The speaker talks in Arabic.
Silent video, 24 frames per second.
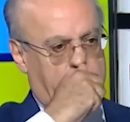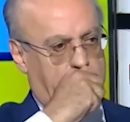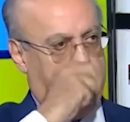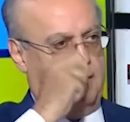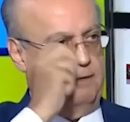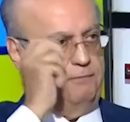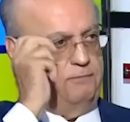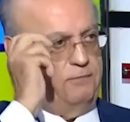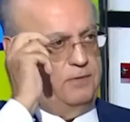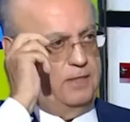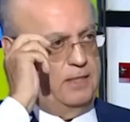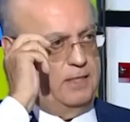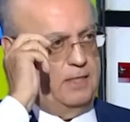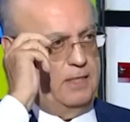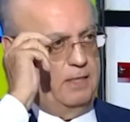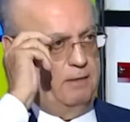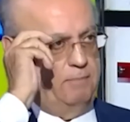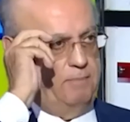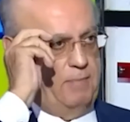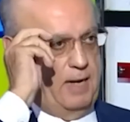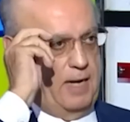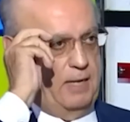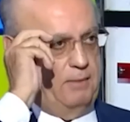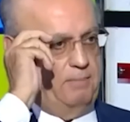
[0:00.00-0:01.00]
عرفتي
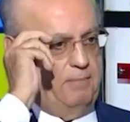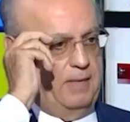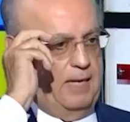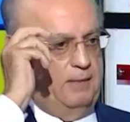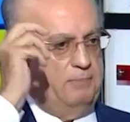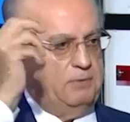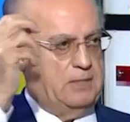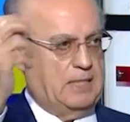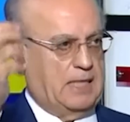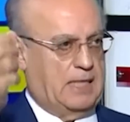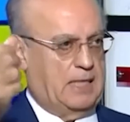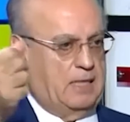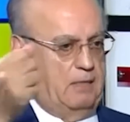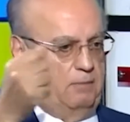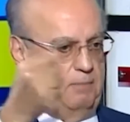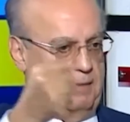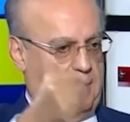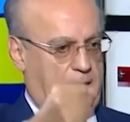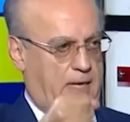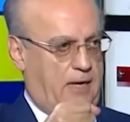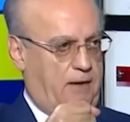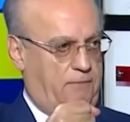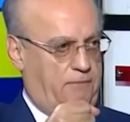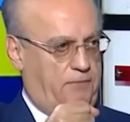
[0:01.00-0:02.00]
كيف بعد ما امسك
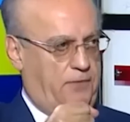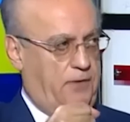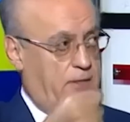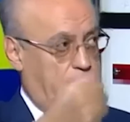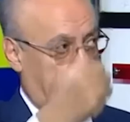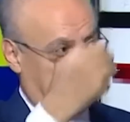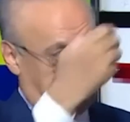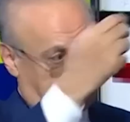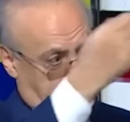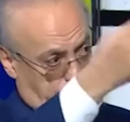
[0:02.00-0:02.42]
المرافق